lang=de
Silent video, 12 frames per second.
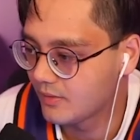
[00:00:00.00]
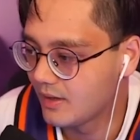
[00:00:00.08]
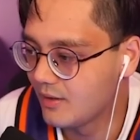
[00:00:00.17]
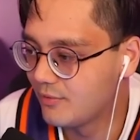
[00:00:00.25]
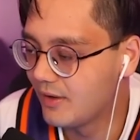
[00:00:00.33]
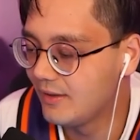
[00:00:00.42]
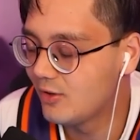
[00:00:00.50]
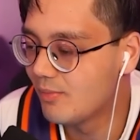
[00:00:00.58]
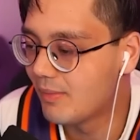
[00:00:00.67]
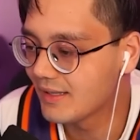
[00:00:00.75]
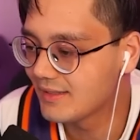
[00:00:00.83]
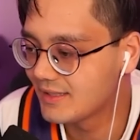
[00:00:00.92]
eventuell
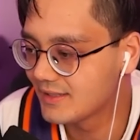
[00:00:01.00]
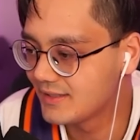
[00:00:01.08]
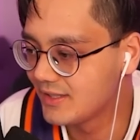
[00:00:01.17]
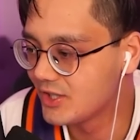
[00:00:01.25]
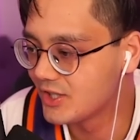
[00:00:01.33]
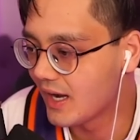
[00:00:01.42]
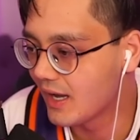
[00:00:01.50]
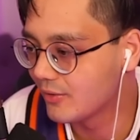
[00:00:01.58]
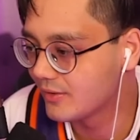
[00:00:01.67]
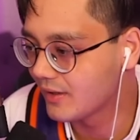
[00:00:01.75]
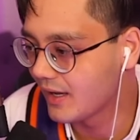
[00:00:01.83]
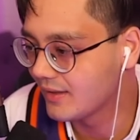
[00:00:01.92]
machen sie das CGI
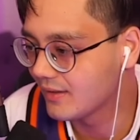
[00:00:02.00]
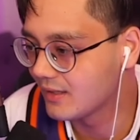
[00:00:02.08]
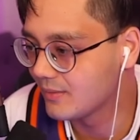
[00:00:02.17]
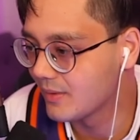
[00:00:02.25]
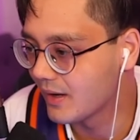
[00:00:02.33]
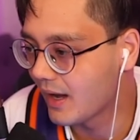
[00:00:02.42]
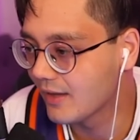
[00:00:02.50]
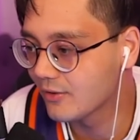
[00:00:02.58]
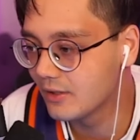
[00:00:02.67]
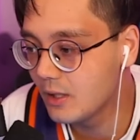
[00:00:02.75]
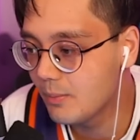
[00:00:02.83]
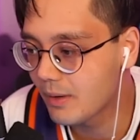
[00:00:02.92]
und hatet nicht mehr. Also,
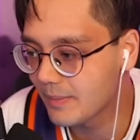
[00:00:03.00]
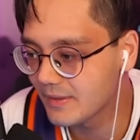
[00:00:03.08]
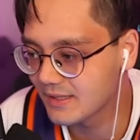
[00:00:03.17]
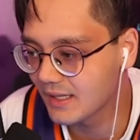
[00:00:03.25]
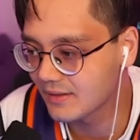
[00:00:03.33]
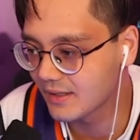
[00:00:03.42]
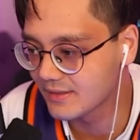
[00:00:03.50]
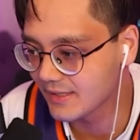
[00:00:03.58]
Lil Pup, ich sag dir ganz